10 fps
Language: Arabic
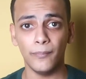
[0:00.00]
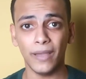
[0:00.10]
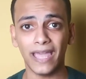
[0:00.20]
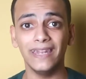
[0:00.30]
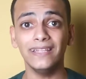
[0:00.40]

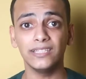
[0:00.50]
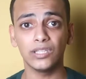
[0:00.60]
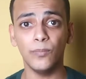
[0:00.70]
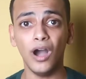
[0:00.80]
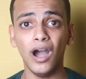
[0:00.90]
مكانات
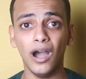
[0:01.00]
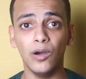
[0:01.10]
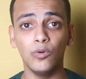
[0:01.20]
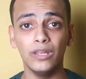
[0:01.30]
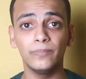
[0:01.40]
الطباعه
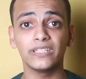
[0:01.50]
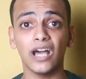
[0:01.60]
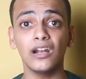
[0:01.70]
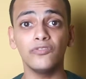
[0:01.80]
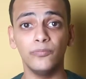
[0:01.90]
او اللي
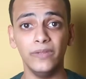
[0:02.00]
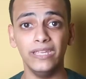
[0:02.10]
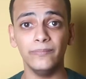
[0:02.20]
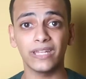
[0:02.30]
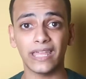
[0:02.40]
بتتعرف
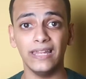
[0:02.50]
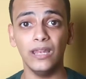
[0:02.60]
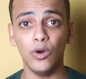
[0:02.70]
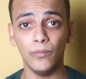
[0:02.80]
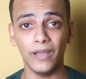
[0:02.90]
بيه من
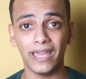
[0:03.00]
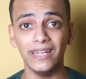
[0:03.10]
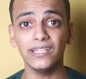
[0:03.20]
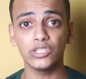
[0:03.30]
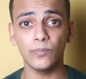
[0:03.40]
خلاله
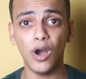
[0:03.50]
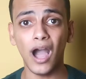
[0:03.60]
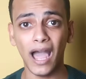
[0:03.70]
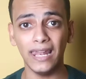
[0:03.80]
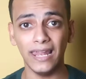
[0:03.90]
مكانات
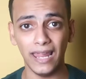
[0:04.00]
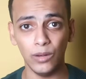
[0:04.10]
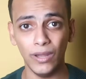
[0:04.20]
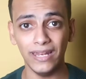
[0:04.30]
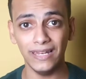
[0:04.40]
الطباعه على
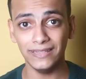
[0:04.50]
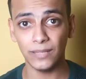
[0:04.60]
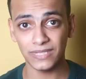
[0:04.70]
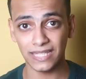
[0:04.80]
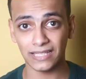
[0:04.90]
الالوان اللي
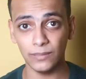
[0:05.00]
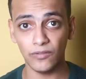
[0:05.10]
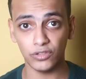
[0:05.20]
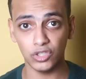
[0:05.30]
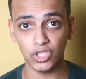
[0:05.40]
انت
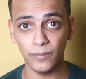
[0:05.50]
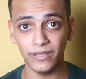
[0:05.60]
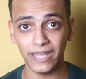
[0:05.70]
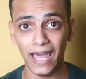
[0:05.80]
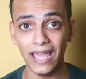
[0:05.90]
مستخدمها في الديزاين
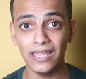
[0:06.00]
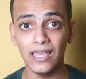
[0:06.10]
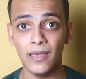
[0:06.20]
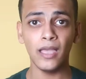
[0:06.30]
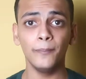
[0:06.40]
بتاعك
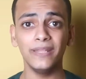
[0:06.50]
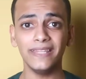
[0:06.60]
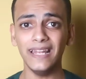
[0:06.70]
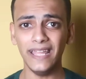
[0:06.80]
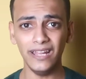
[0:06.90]

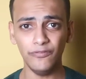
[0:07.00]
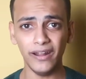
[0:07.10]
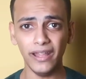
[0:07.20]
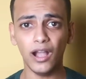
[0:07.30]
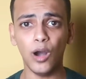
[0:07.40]
بالتالي ايه
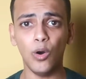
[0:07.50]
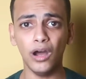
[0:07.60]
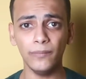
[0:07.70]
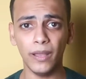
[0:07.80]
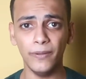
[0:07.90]
الفرق
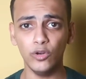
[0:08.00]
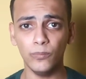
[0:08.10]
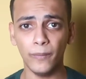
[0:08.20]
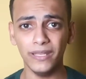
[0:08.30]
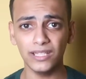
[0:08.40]
الجوهري ما بينه
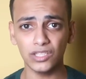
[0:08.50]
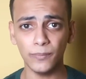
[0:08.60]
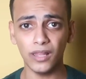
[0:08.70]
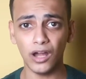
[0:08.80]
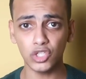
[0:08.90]
وما بين
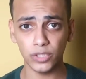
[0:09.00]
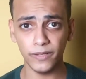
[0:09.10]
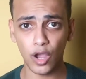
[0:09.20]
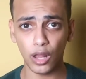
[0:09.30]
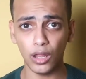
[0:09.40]
نظام الار جي
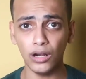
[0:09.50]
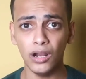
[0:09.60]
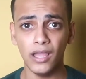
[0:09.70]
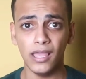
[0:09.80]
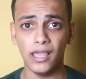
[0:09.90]
بي كلر
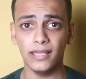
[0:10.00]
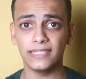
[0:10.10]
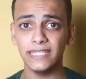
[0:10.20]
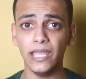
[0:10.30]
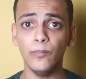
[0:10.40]

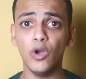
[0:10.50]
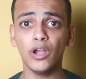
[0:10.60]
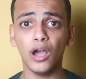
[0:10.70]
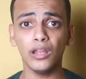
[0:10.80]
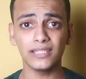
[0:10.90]
السي ام واي
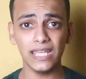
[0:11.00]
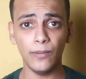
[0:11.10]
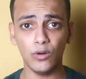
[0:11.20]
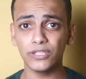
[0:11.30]
كلر زي ما